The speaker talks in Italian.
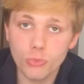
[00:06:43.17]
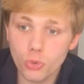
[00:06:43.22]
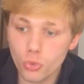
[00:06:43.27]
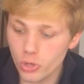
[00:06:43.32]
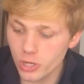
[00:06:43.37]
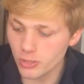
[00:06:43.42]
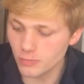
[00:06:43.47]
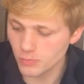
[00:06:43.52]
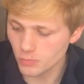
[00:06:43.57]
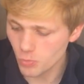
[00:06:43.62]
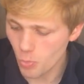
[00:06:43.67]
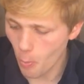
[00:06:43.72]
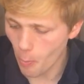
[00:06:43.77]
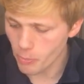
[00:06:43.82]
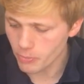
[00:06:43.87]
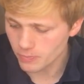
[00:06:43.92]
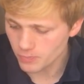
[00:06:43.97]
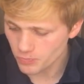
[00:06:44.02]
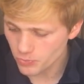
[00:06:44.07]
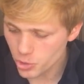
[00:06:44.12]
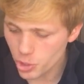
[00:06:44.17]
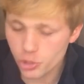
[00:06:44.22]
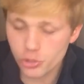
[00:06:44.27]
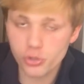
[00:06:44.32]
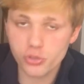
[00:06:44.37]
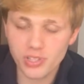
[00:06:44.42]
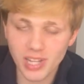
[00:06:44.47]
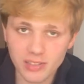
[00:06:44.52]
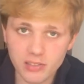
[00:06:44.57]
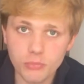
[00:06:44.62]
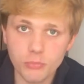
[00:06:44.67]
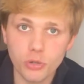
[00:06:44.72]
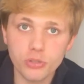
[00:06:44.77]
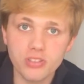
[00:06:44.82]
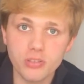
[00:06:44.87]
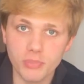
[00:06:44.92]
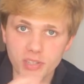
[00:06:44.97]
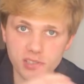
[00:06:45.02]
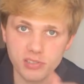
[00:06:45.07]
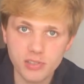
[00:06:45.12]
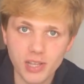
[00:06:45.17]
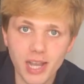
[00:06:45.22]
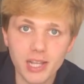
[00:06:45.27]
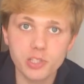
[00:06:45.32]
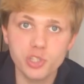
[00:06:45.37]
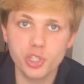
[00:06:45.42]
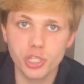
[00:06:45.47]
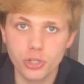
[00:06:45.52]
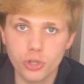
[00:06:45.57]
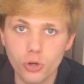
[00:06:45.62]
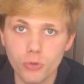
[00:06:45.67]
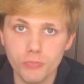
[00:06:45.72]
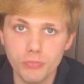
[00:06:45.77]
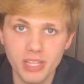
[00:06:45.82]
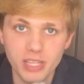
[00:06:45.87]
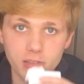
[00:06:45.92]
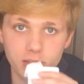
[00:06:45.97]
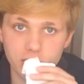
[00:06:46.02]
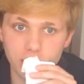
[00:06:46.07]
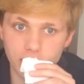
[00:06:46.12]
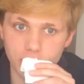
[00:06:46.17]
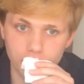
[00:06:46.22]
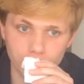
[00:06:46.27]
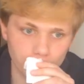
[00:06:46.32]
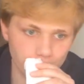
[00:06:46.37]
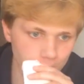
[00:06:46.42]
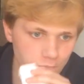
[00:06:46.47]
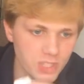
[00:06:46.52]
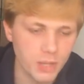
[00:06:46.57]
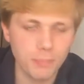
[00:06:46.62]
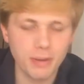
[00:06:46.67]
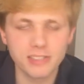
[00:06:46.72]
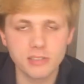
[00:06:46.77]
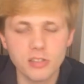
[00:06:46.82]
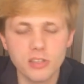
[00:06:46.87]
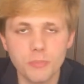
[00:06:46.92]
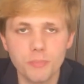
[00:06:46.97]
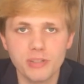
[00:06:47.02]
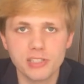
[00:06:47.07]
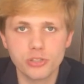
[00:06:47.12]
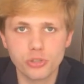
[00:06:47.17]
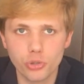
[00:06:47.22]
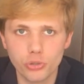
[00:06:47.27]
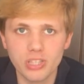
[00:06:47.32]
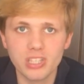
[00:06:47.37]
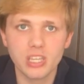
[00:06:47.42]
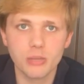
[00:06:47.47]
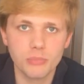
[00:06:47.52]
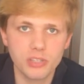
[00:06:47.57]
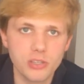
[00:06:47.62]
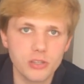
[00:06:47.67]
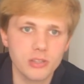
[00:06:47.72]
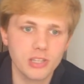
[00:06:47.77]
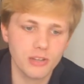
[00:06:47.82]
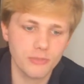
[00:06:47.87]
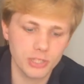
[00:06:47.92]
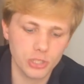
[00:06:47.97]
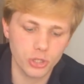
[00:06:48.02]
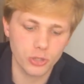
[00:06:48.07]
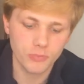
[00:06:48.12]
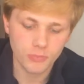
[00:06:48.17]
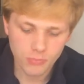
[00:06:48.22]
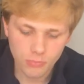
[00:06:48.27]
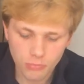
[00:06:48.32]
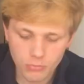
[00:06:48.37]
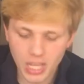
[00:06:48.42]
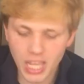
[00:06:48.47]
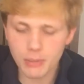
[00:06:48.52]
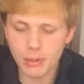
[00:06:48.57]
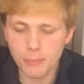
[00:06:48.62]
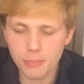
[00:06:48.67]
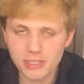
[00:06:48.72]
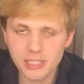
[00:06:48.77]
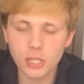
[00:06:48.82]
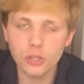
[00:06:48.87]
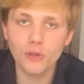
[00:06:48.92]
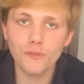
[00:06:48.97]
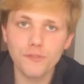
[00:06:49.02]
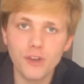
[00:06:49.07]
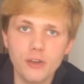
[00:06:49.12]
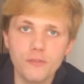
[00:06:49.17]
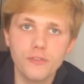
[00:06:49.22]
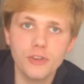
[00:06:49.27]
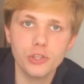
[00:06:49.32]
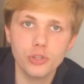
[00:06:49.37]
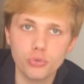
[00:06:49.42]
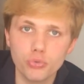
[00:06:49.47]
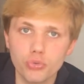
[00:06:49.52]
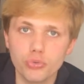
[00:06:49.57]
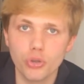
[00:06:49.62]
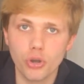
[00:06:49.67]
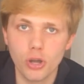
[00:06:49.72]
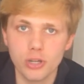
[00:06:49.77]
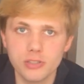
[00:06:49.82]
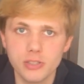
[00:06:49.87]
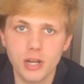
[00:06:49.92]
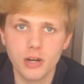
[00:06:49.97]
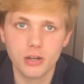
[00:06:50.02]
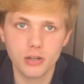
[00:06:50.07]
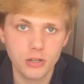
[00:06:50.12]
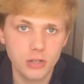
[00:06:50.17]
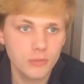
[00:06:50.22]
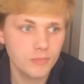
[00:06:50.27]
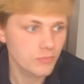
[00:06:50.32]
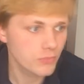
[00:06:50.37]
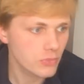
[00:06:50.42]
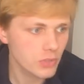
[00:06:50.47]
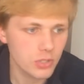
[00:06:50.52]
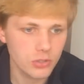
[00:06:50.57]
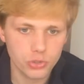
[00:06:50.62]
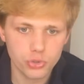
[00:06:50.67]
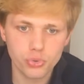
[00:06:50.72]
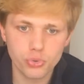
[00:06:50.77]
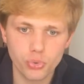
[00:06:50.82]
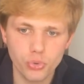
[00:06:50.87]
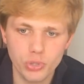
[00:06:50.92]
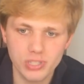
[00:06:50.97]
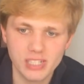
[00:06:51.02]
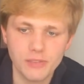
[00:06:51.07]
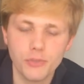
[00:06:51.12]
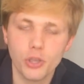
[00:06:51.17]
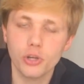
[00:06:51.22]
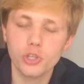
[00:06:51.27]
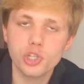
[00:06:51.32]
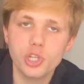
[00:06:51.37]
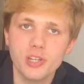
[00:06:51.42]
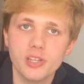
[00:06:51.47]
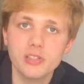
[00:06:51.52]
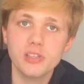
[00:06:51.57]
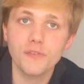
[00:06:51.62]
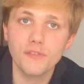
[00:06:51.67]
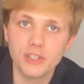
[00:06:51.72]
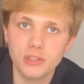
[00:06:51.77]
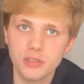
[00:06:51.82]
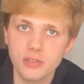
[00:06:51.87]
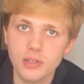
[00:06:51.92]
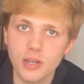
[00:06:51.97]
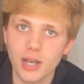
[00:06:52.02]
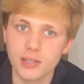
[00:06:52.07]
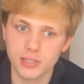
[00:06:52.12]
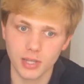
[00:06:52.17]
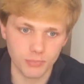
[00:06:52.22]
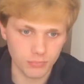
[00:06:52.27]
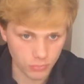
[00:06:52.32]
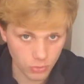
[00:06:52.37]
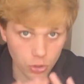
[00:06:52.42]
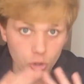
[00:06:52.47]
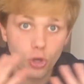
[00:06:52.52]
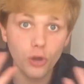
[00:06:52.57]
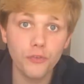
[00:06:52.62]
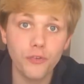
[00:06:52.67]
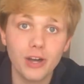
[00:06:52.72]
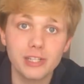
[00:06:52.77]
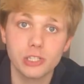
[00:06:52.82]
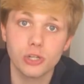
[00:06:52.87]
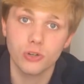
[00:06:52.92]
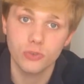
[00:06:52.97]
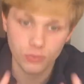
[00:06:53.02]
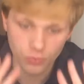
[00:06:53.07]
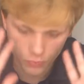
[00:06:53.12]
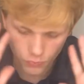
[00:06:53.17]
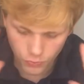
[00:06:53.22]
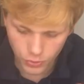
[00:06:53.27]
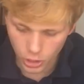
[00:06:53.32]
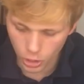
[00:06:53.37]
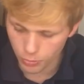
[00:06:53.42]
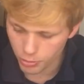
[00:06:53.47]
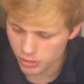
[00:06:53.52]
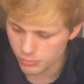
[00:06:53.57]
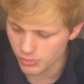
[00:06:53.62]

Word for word: comunque ci sono stati molti messaggi e commenti da parte di persone che mi chiedevano «Eh, ma perché non fai un video tutorial sui ravioli cinesi fatti in casa?» Lo farò, ve lo